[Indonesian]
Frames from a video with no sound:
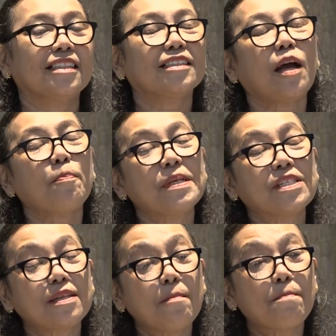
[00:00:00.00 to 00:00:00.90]
tetapi
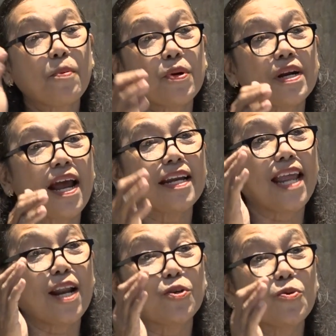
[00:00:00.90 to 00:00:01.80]
sempurna
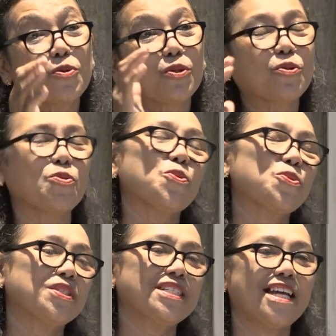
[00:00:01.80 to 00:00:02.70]
dan utuh
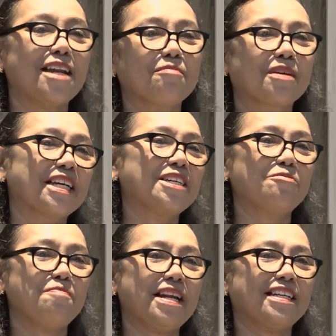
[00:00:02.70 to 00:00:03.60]
di dalam
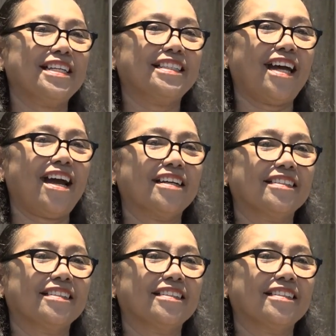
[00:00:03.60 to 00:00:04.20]
kehidupan kita.